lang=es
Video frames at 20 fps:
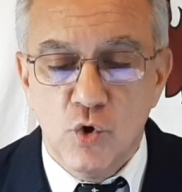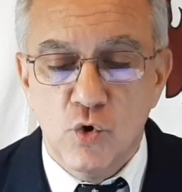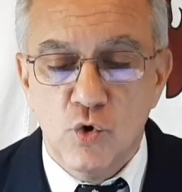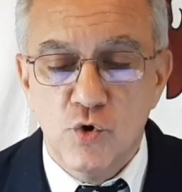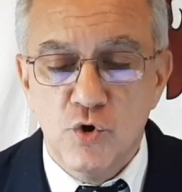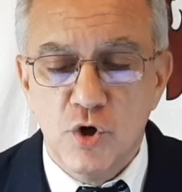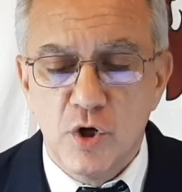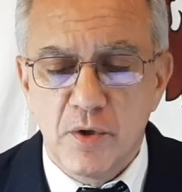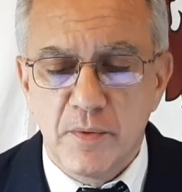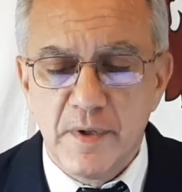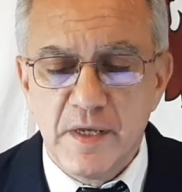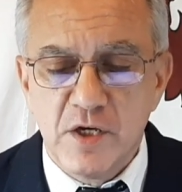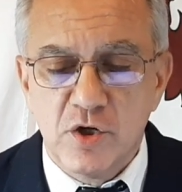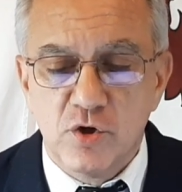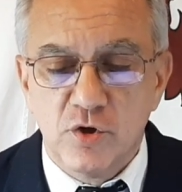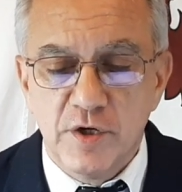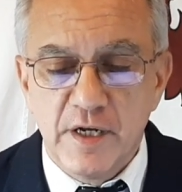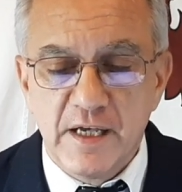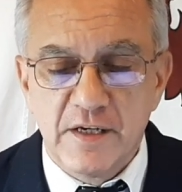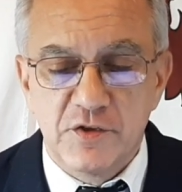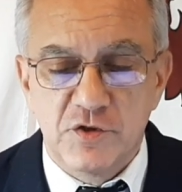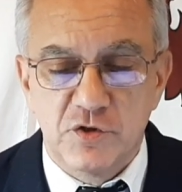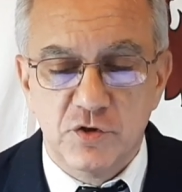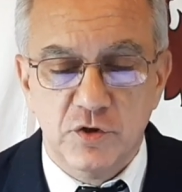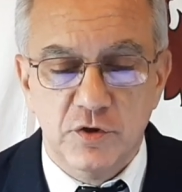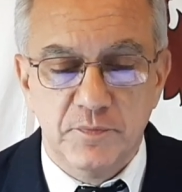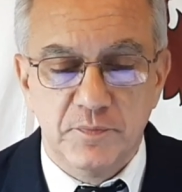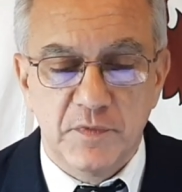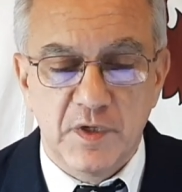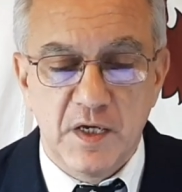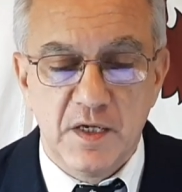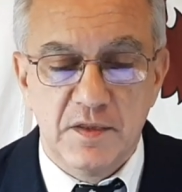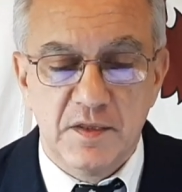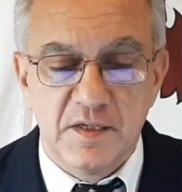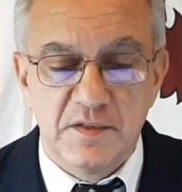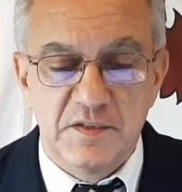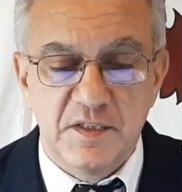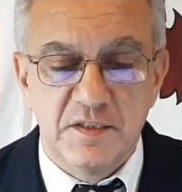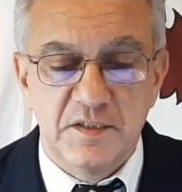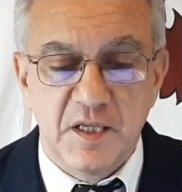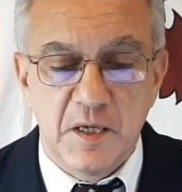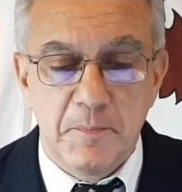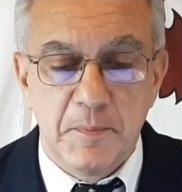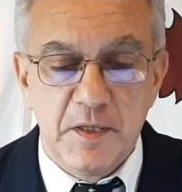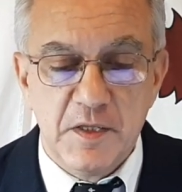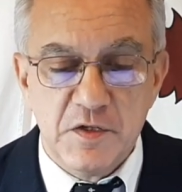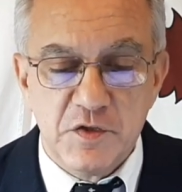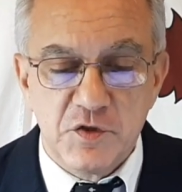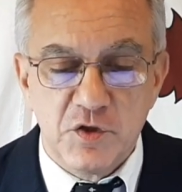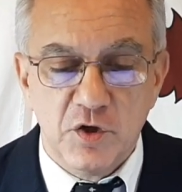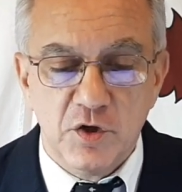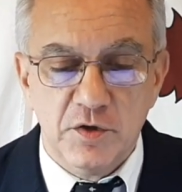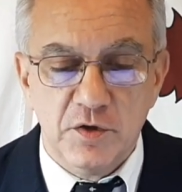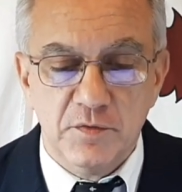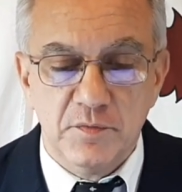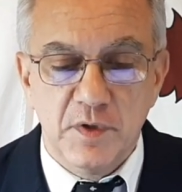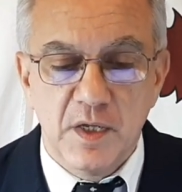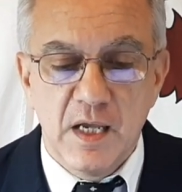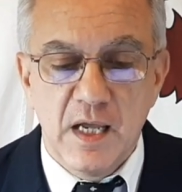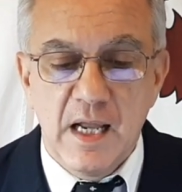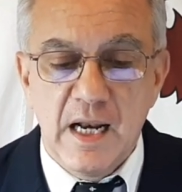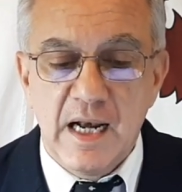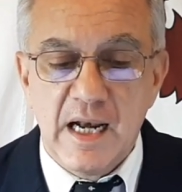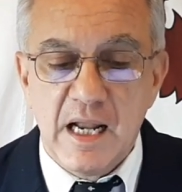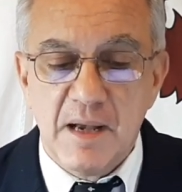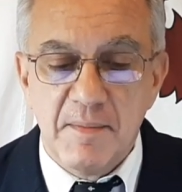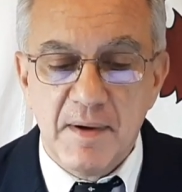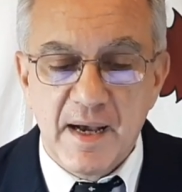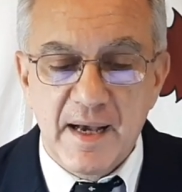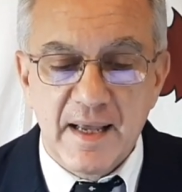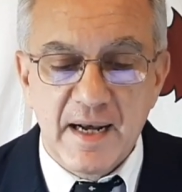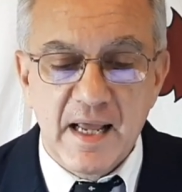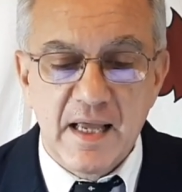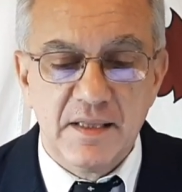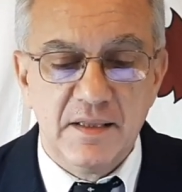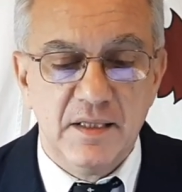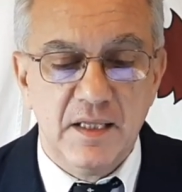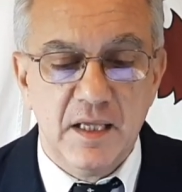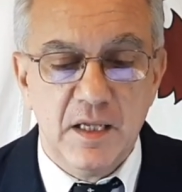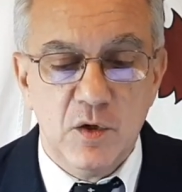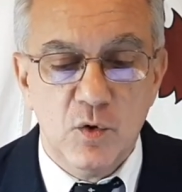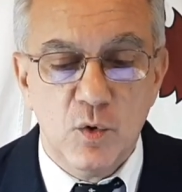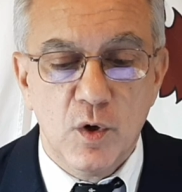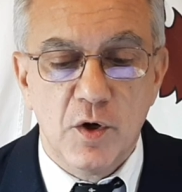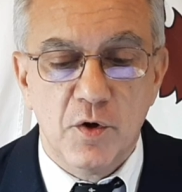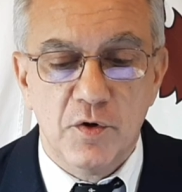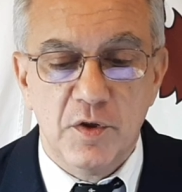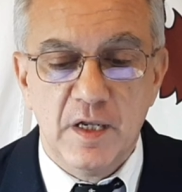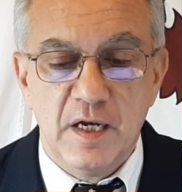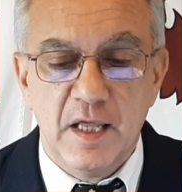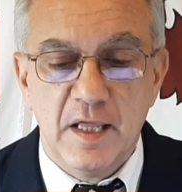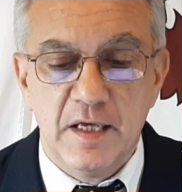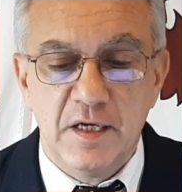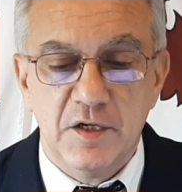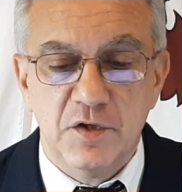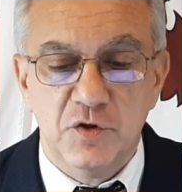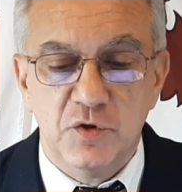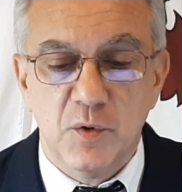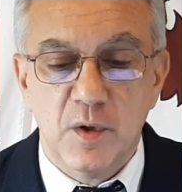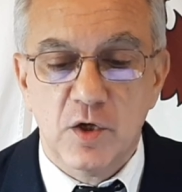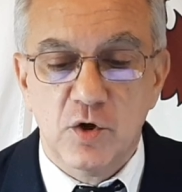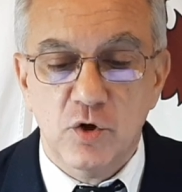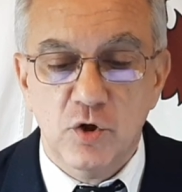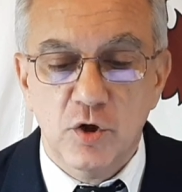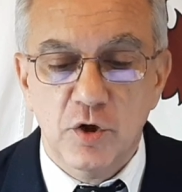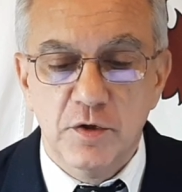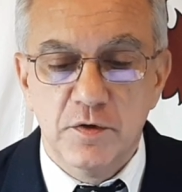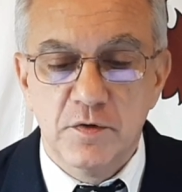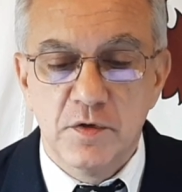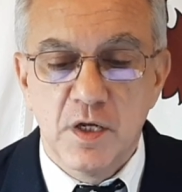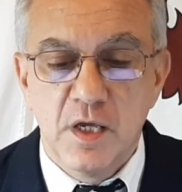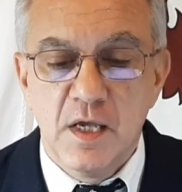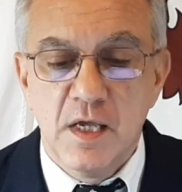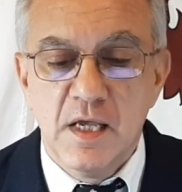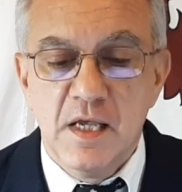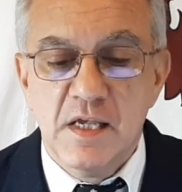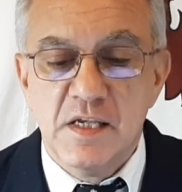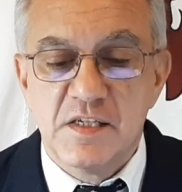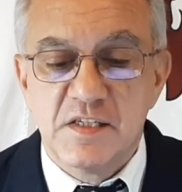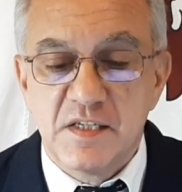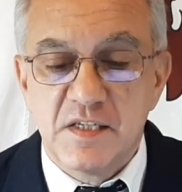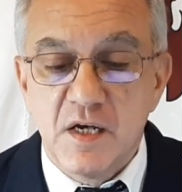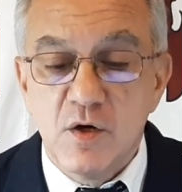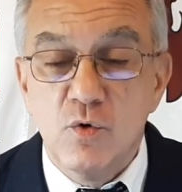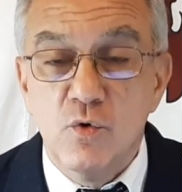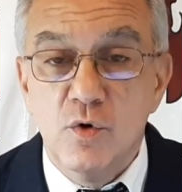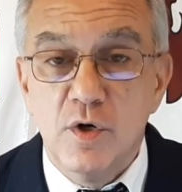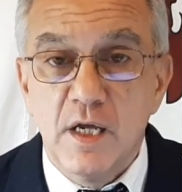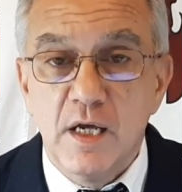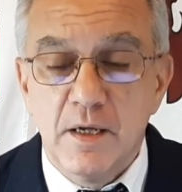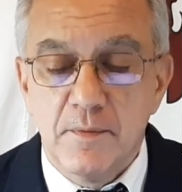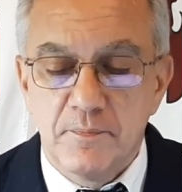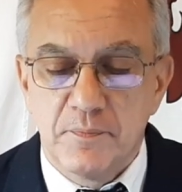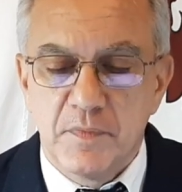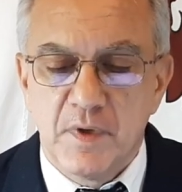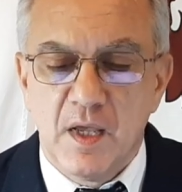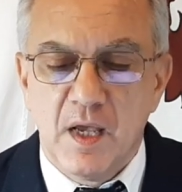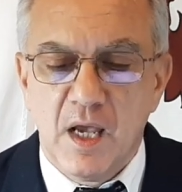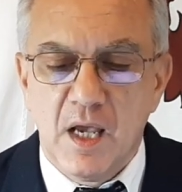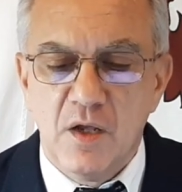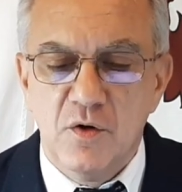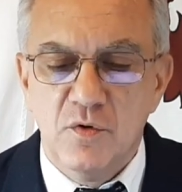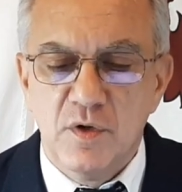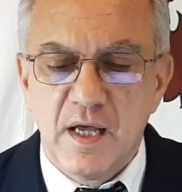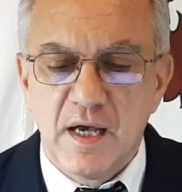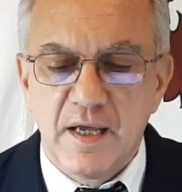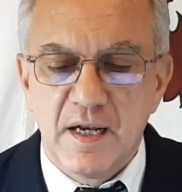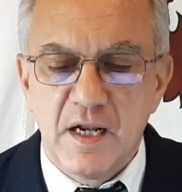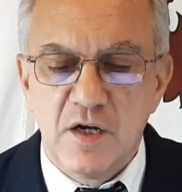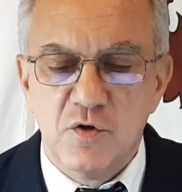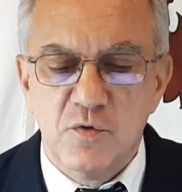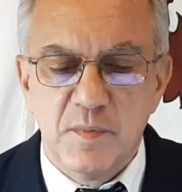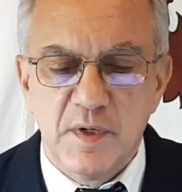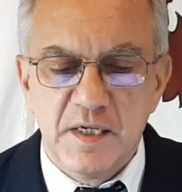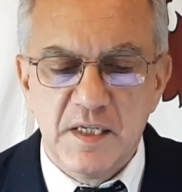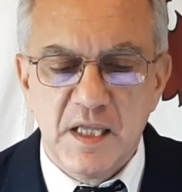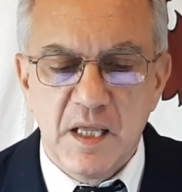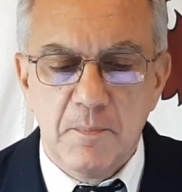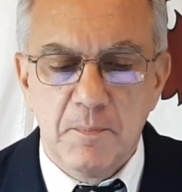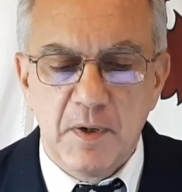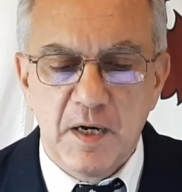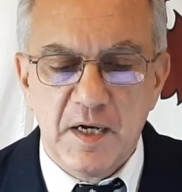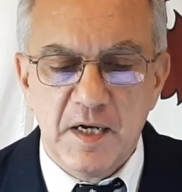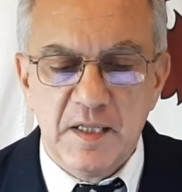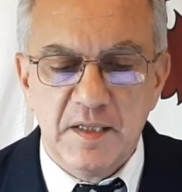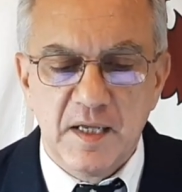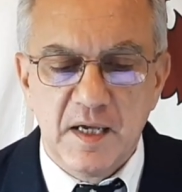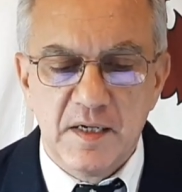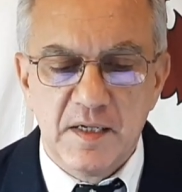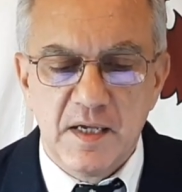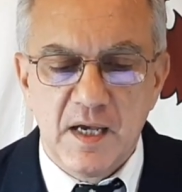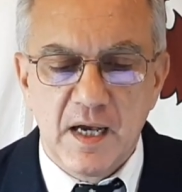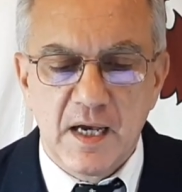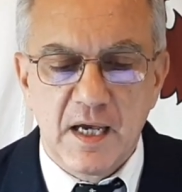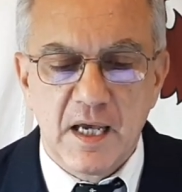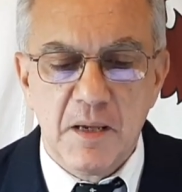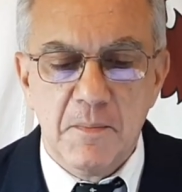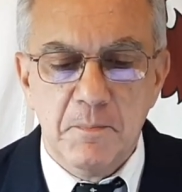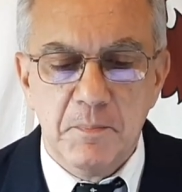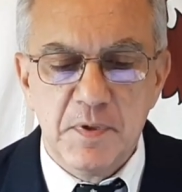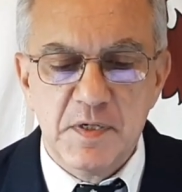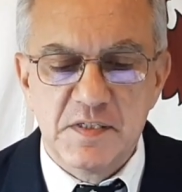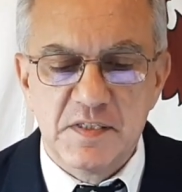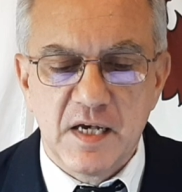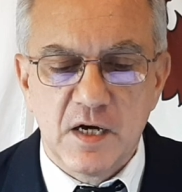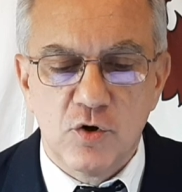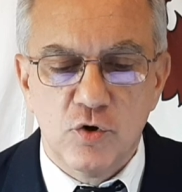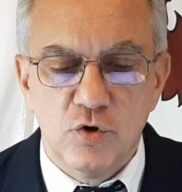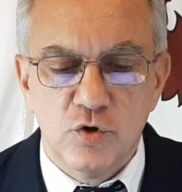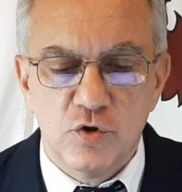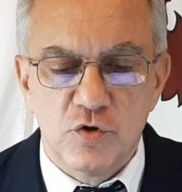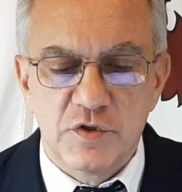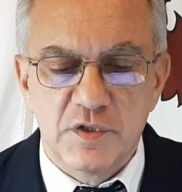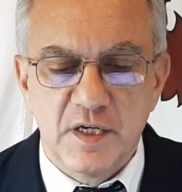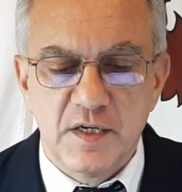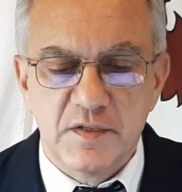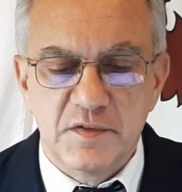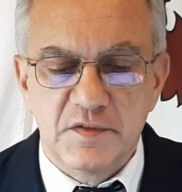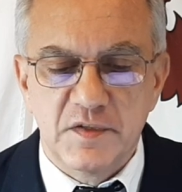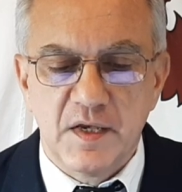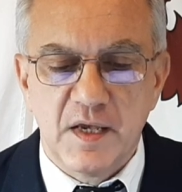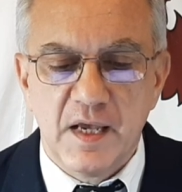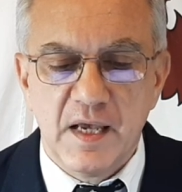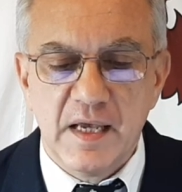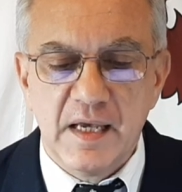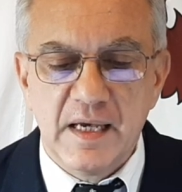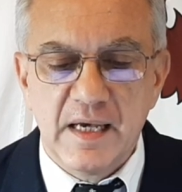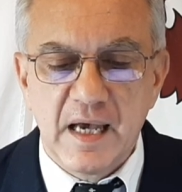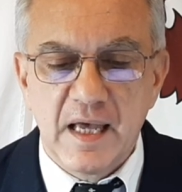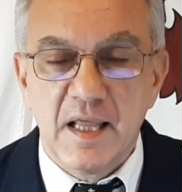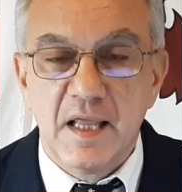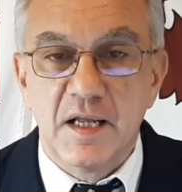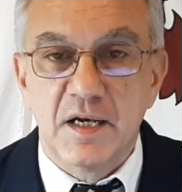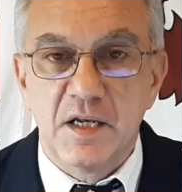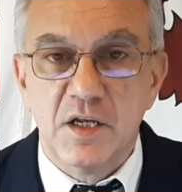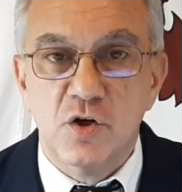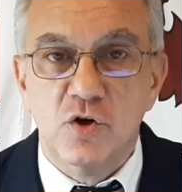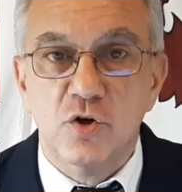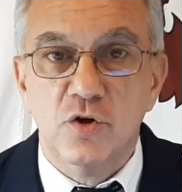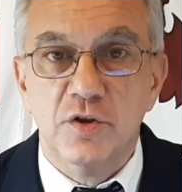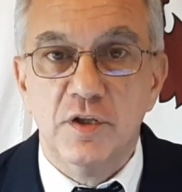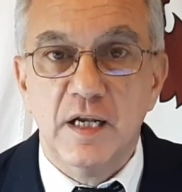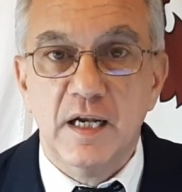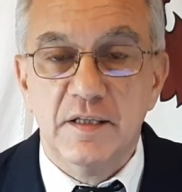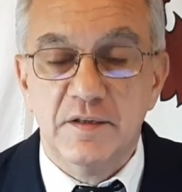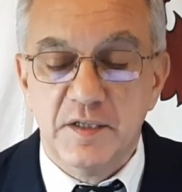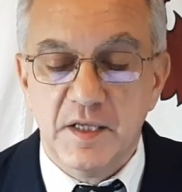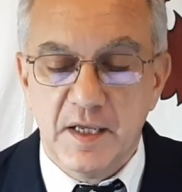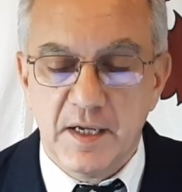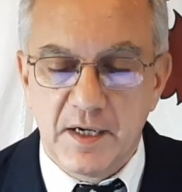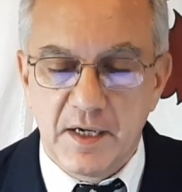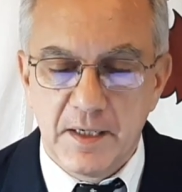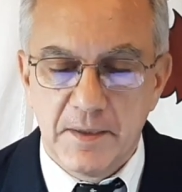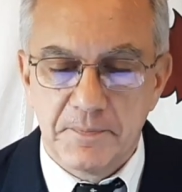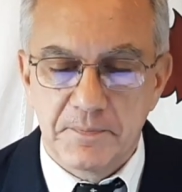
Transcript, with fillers: un orbe inconexo que tras esta expedición, la más grande luego de la de Cristóbal Colón, se une en una gran humanidad planetaria que empieza a conocerse en cada rincón de la Tierra